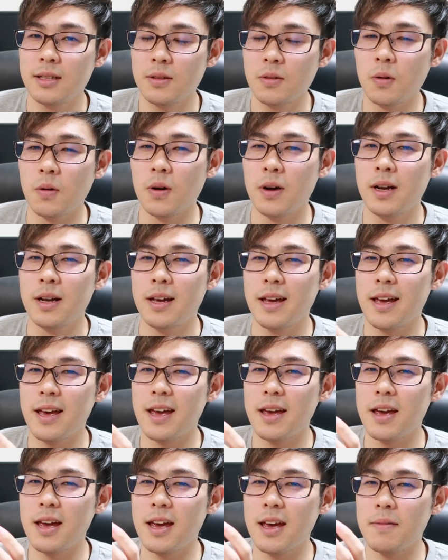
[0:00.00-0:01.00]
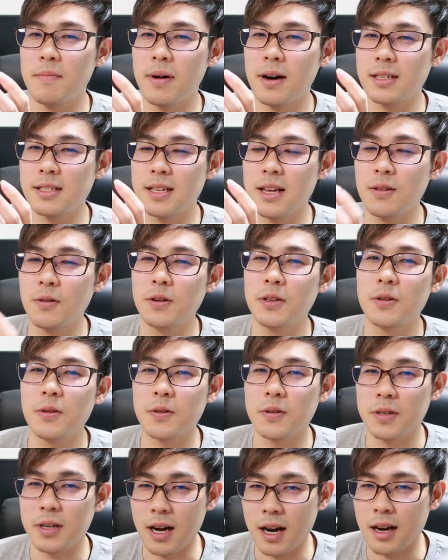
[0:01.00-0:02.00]
の、えー、まあ、背取り
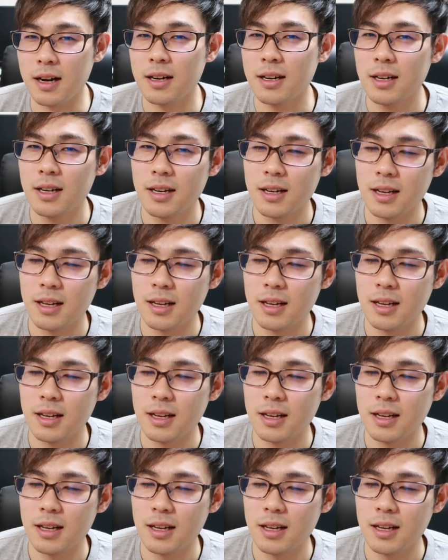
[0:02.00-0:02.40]
というか、